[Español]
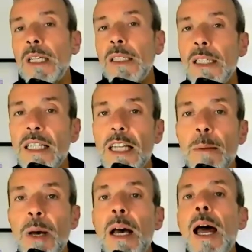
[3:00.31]
para ti que se
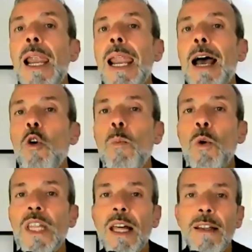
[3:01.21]
llama la
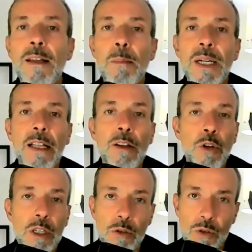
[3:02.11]
comunidad de
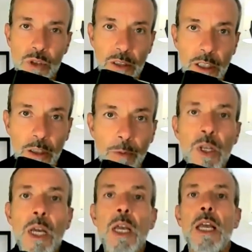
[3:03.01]
emprendedores con sentido.
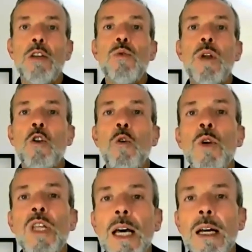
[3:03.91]
Es una
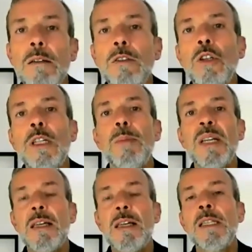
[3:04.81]
comunidad donde
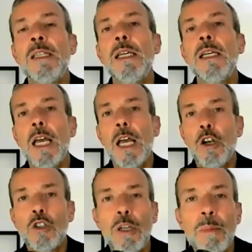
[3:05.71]
precisamente
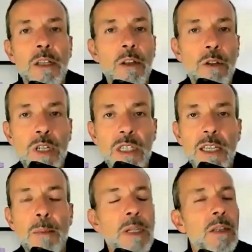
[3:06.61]
los emprendedores
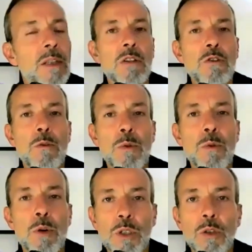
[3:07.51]
y emprendedoras con
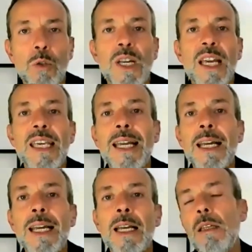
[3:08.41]
propósito que
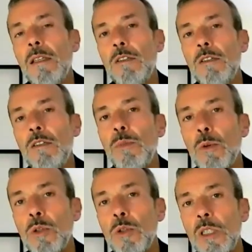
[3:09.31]
quieren hacer de su
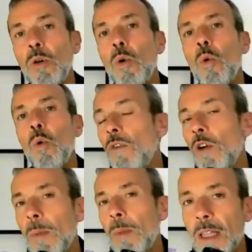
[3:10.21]
propósito una
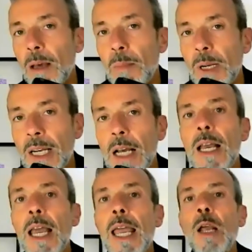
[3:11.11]
forma de vida
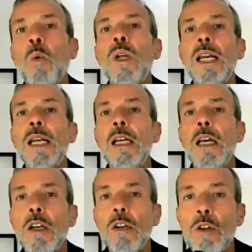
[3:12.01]
plena encuentran
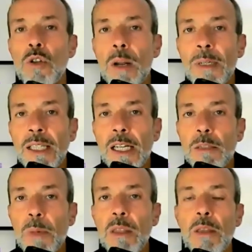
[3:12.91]
no solamente el
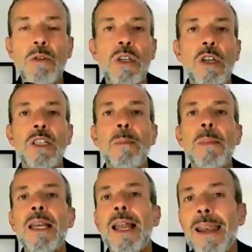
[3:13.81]
espacio, sino
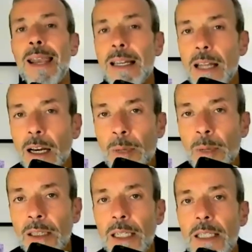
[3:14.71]
también las
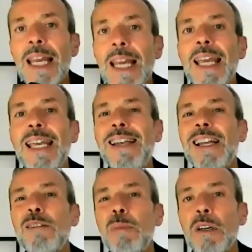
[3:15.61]
herramientas y
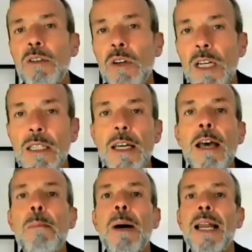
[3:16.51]
las personas
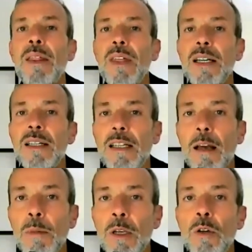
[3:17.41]
para hacer este
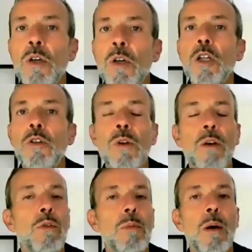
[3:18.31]
camino de
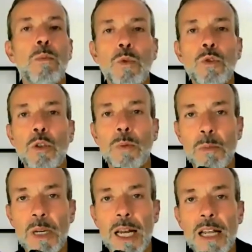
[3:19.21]
una forma mucho
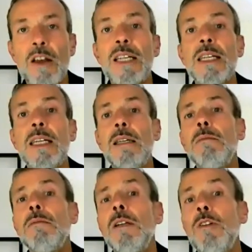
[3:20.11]
más plena. Y ahora sí,
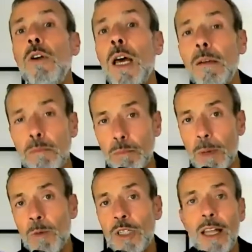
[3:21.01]
Lola,
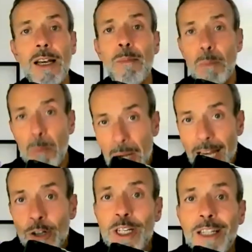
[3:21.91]
vamos a darle
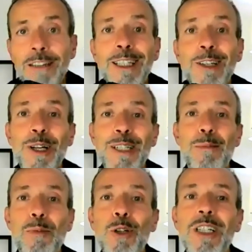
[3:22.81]
pleno sentido a este
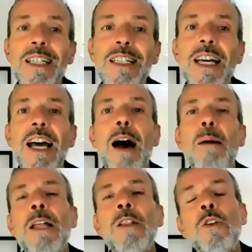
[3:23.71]
podcast
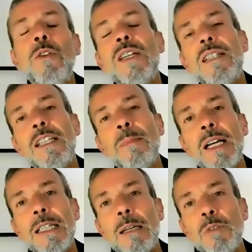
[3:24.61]
hablando de este
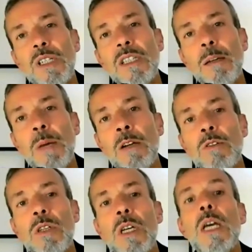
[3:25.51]
tema que tenemos entre
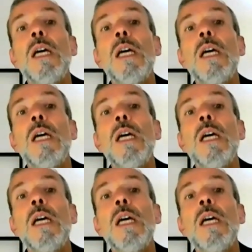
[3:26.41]
manos,